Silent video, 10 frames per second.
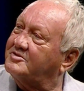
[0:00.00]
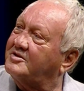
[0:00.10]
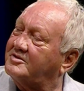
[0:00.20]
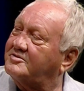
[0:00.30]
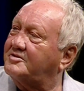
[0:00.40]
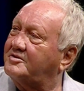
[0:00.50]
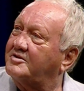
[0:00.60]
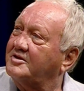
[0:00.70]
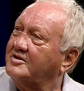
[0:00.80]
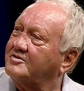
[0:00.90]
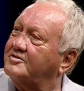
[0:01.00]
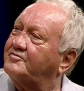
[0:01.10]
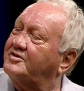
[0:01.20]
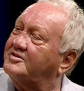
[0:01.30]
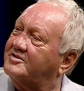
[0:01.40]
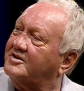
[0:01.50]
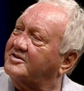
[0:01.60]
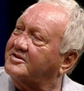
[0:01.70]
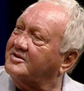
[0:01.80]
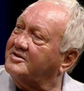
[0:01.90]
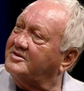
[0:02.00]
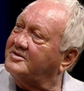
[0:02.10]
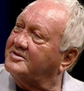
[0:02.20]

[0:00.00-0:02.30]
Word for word: sehr, sehr, sehr vielseitig, ne?